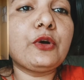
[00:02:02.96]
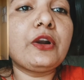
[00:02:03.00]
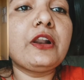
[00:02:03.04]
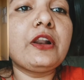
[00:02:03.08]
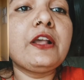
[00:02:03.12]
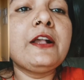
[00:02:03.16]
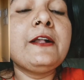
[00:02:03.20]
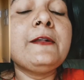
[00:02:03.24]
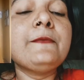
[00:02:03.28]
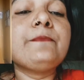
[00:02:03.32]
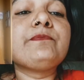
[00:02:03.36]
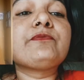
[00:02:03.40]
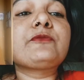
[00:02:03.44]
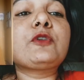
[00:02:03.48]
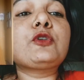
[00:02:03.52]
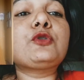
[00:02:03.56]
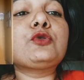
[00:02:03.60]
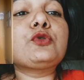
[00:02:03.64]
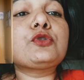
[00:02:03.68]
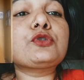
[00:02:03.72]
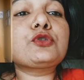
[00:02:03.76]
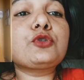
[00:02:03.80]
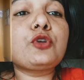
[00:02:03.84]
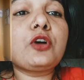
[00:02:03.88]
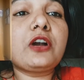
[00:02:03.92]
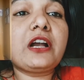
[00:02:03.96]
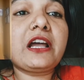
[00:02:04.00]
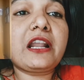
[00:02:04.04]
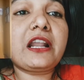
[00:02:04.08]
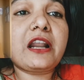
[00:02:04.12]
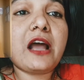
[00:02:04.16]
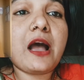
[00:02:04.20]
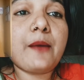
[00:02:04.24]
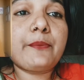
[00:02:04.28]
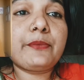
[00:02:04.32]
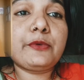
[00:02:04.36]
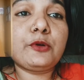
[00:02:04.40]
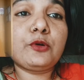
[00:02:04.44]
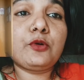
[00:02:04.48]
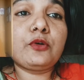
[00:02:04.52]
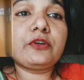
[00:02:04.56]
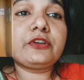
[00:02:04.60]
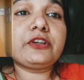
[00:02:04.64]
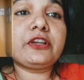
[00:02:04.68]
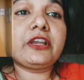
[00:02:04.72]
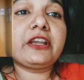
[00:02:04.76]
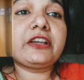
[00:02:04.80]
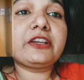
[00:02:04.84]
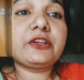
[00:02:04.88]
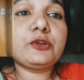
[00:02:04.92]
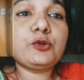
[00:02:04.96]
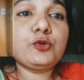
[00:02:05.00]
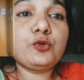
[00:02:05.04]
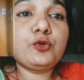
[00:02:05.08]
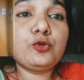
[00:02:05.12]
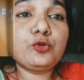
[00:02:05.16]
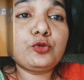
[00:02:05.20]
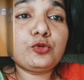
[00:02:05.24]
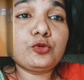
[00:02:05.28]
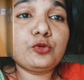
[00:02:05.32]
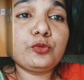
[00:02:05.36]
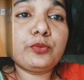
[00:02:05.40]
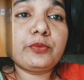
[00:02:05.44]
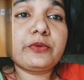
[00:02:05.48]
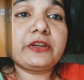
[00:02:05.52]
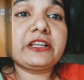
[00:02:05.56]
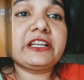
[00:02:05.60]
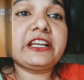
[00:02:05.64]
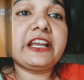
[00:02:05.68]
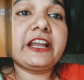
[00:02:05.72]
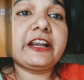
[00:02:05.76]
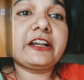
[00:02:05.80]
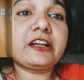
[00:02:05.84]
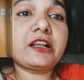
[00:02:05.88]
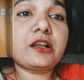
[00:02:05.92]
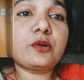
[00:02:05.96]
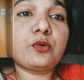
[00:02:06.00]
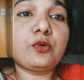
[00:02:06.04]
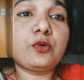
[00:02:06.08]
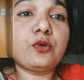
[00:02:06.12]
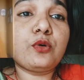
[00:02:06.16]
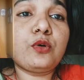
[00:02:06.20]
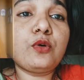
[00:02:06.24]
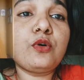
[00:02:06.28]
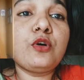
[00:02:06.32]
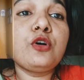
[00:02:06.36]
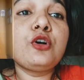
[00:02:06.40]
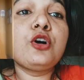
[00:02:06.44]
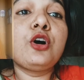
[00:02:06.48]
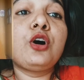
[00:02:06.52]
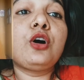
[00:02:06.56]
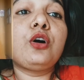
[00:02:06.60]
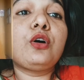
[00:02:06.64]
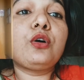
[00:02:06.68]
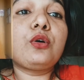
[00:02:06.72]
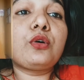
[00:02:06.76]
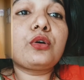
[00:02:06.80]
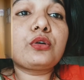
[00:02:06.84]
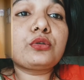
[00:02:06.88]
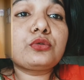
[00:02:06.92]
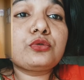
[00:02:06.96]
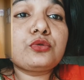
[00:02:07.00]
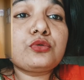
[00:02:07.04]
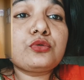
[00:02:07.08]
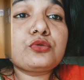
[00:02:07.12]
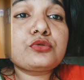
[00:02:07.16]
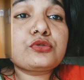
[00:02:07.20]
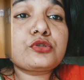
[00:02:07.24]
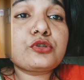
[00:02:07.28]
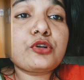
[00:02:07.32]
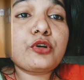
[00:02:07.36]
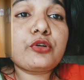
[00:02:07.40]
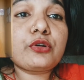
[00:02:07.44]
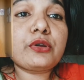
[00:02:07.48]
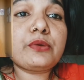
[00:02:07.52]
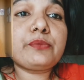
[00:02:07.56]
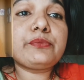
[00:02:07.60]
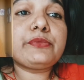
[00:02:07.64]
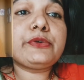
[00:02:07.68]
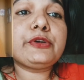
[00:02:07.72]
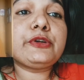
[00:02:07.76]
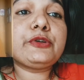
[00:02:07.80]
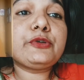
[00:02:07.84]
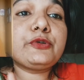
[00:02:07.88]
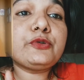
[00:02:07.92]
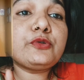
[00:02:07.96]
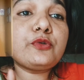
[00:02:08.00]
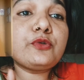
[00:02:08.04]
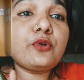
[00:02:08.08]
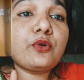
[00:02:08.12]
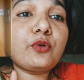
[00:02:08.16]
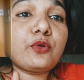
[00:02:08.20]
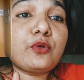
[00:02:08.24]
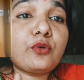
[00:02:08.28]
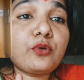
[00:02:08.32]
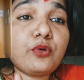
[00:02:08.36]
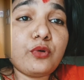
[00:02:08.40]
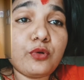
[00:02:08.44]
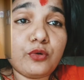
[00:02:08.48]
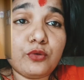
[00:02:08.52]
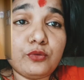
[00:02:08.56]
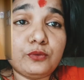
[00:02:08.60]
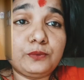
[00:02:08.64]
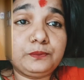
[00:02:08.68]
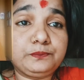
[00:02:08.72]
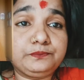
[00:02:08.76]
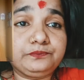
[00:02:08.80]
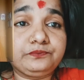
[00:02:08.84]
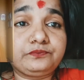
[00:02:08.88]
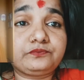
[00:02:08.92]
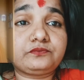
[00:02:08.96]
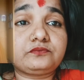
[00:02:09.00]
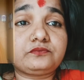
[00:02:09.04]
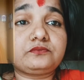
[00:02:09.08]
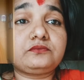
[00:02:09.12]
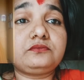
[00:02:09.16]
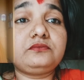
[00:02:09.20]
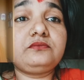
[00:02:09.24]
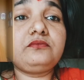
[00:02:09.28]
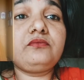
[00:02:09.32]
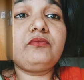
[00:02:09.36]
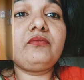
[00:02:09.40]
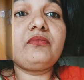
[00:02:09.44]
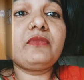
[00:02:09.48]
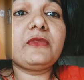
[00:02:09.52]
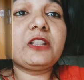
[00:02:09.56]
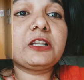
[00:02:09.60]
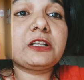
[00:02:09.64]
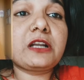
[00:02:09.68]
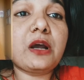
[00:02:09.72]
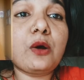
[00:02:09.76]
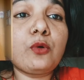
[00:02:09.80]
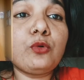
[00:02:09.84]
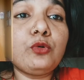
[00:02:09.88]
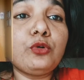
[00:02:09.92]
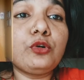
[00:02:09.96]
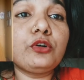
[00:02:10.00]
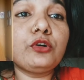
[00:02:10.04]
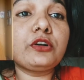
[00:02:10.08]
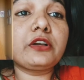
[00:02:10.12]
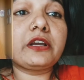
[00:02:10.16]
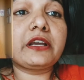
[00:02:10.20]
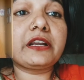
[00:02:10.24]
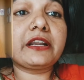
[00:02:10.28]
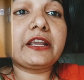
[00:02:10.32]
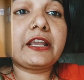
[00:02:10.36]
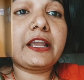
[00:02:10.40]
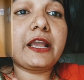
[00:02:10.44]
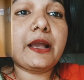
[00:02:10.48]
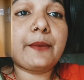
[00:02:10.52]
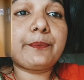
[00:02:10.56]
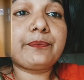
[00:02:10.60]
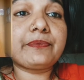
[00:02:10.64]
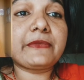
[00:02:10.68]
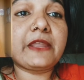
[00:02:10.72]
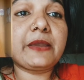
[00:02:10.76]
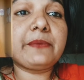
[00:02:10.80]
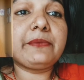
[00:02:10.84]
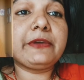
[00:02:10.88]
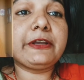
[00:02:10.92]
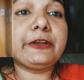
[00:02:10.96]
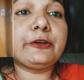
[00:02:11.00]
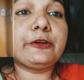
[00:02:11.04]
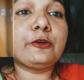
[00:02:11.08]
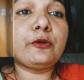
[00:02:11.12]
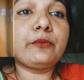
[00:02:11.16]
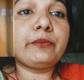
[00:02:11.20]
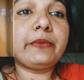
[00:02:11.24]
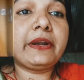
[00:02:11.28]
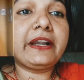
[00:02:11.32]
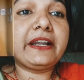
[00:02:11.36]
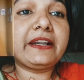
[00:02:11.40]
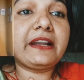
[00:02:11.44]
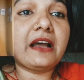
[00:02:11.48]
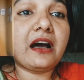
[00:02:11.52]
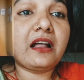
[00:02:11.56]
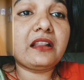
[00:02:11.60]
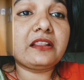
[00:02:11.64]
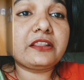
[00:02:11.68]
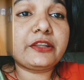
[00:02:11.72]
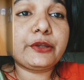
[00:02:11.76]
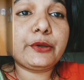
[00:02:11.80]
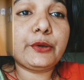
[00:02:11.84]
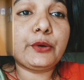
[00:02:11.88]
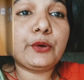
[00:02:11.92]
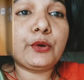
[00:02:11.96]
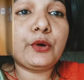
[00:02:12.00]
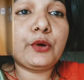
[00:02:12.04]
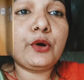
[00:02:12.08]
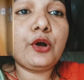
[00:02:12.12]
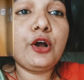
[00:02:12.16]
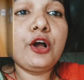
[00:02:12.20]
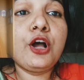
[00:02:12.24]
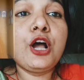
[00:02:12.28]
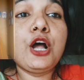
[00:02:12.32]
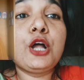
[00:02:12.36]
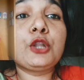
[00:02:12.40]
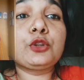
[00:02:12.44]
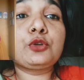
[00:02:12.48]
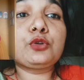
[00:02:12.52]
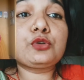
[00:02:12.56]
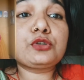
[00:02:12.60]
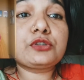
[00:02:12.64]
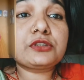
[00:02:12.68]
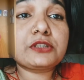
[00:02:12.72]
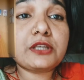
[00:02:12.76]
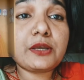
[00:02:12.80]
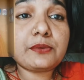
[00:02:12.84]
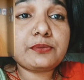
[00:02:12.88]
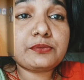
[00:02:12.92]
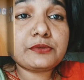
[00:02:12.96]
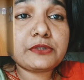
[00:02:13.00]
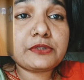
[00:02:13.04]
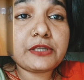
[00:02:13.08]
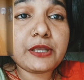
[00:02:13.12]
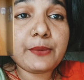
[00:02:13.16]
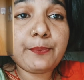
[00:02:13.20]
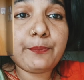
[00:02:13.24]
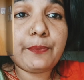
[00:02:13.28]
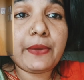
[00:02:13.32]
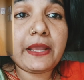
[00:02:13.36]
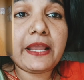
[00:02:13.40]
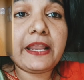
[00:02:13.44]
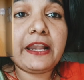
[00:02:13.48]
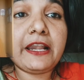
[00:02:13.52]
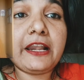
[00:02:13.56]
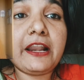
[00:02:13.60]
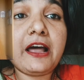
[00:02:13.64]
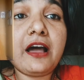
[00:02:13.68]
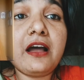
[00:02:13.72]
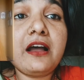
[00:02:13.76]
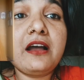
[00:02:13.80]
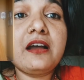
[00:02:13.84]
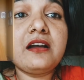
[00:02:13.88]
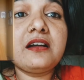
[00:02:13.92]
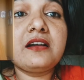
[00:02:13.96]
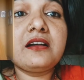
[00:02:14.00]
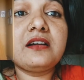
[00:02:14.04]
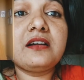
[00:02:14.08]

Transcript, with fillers: ओर तो दोस्तों अगर आप लोग एक यूट्यूब क्रिएटर हो और दूसरों की वीडियो को डाउनलोड करके अपने वीडियो में डालते हो तो सबसे पहला